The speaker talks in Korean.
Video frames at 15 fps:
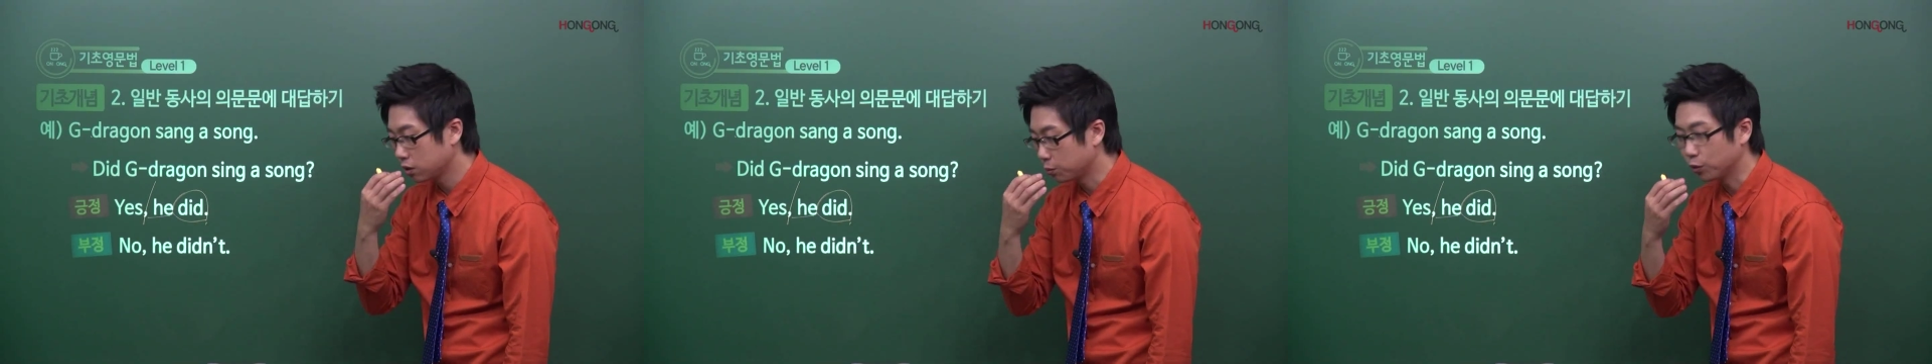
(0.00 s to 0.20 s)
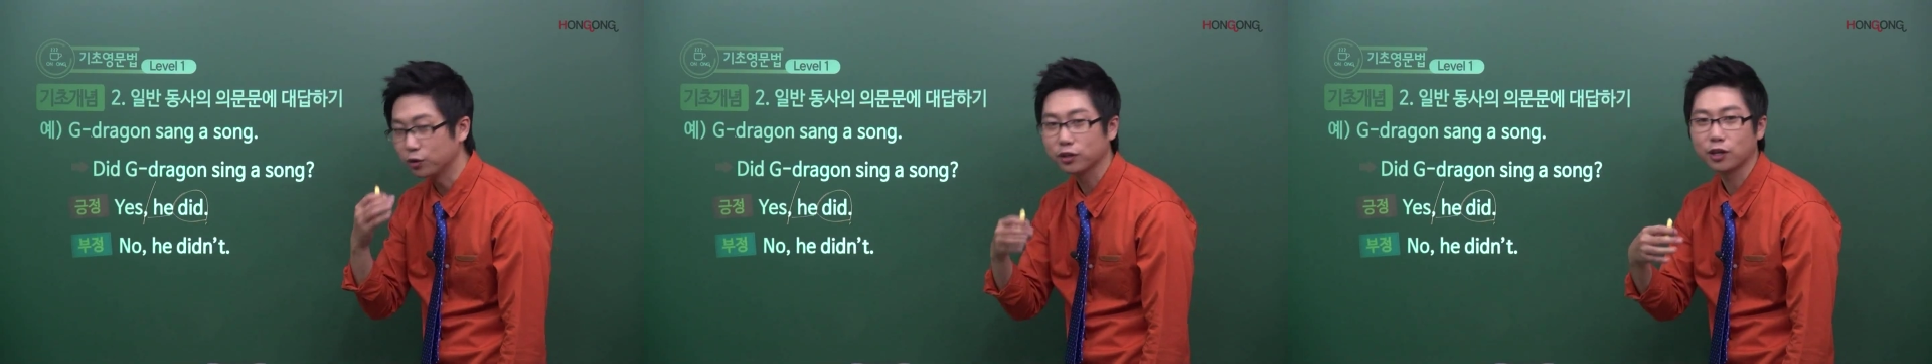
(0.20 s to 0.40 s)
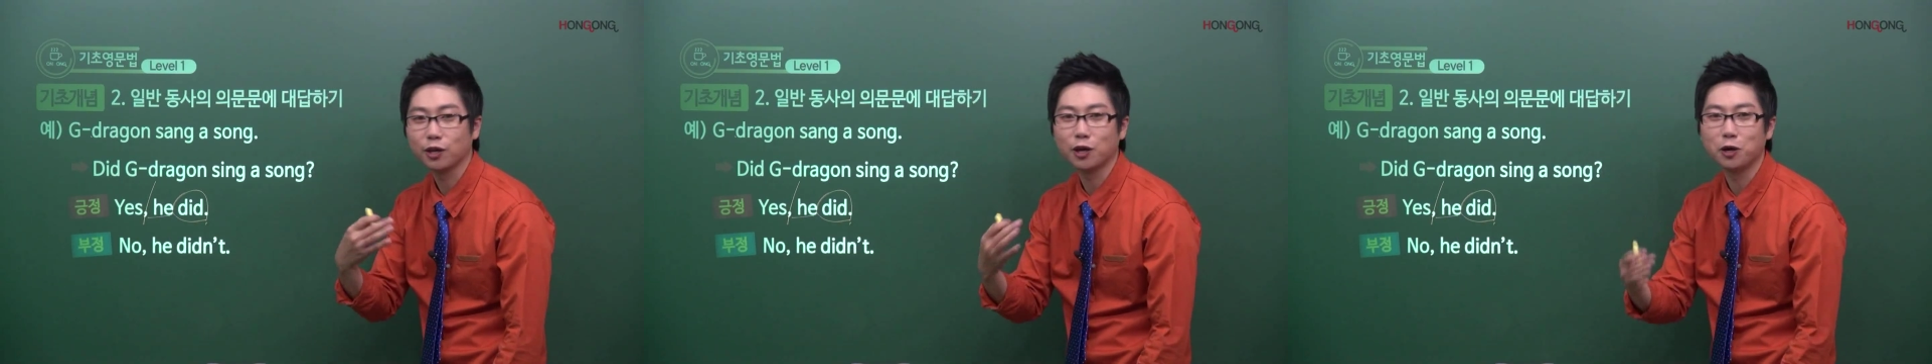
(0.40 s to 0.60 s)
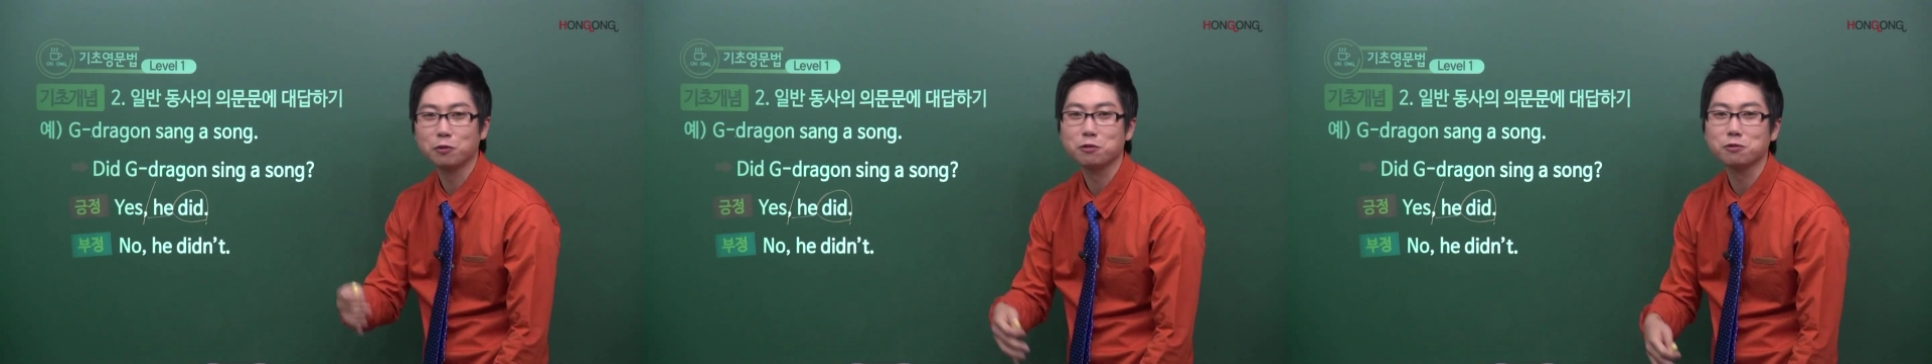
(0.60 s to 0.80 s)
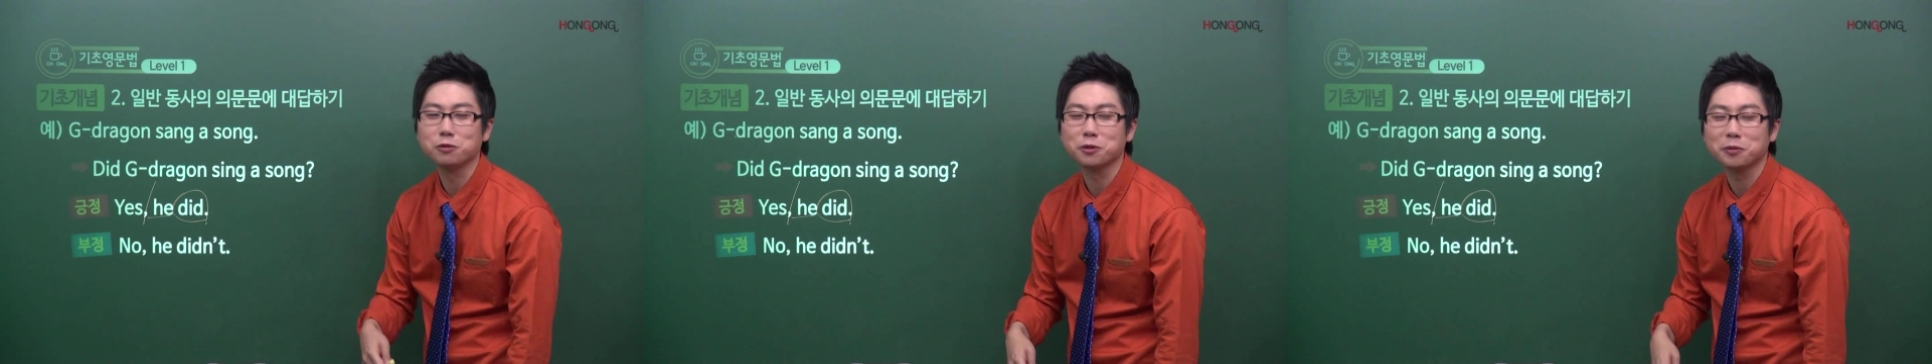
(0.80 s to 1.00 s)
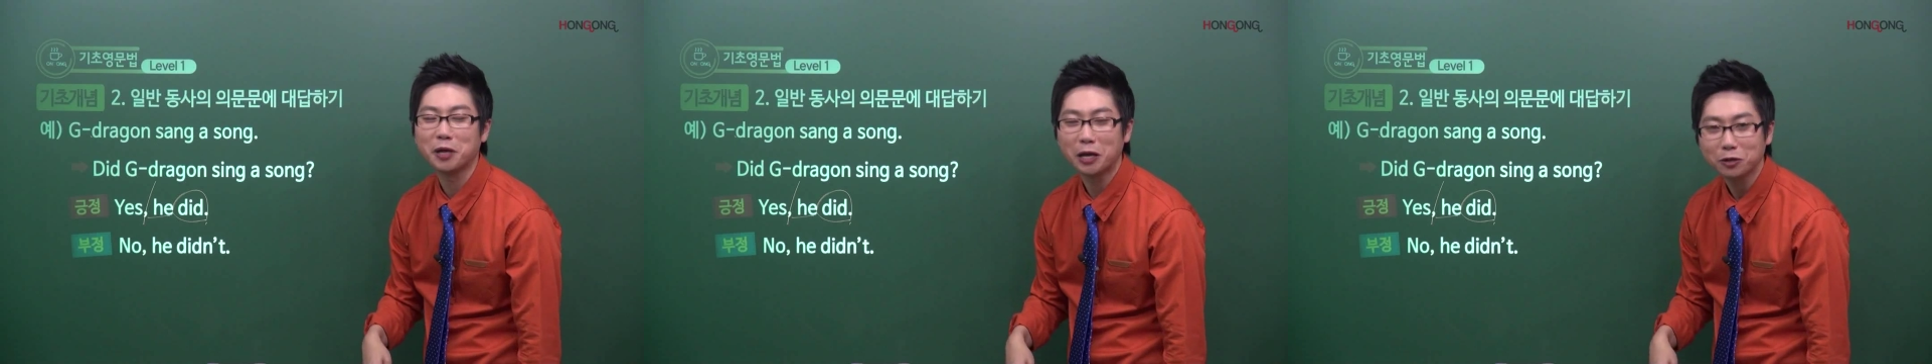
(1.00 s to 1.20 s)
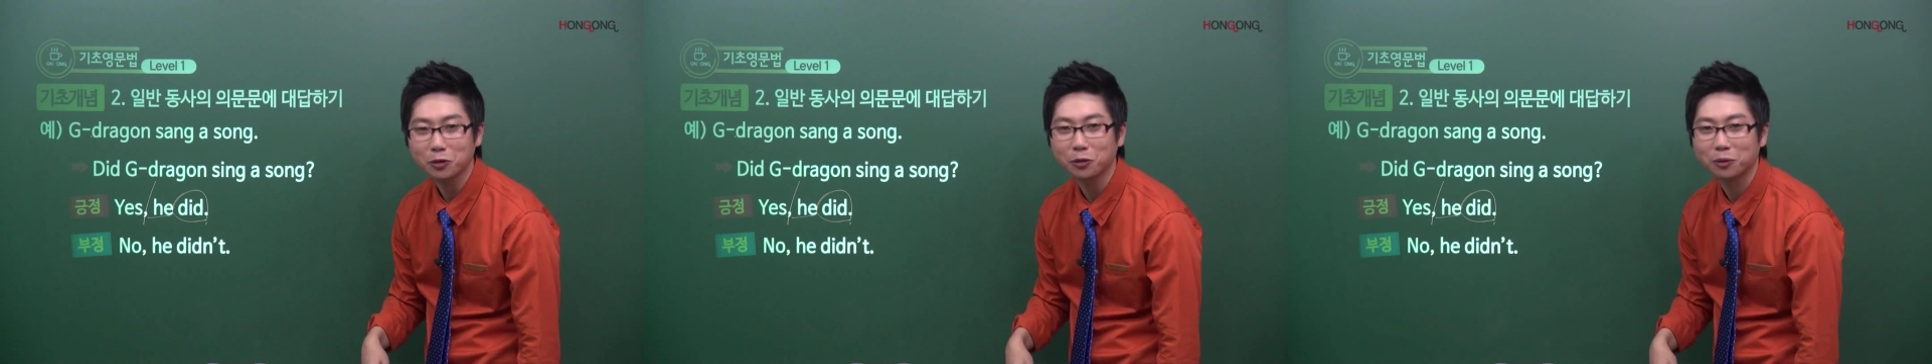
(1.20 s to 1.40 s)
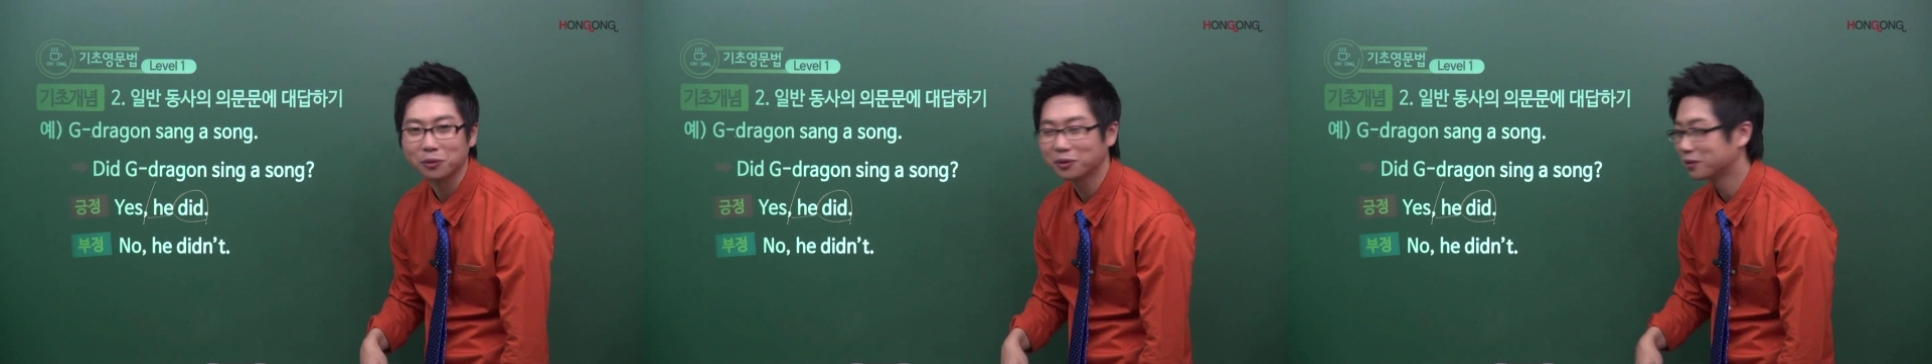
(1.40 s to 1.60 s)
뭐 이렇게 얼버무리면
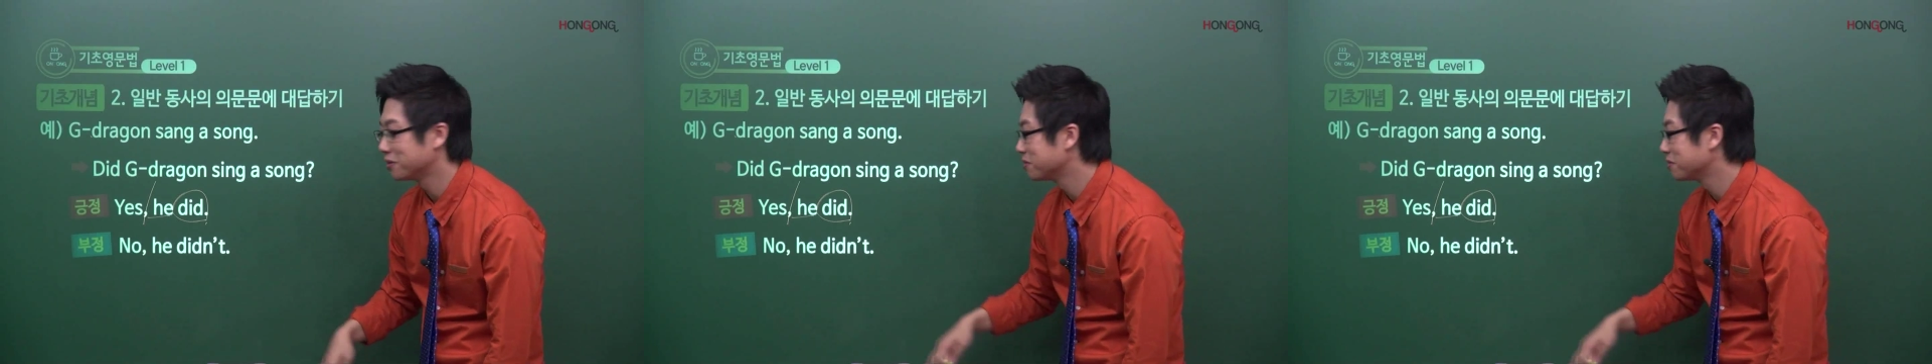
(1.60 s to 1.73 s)
해도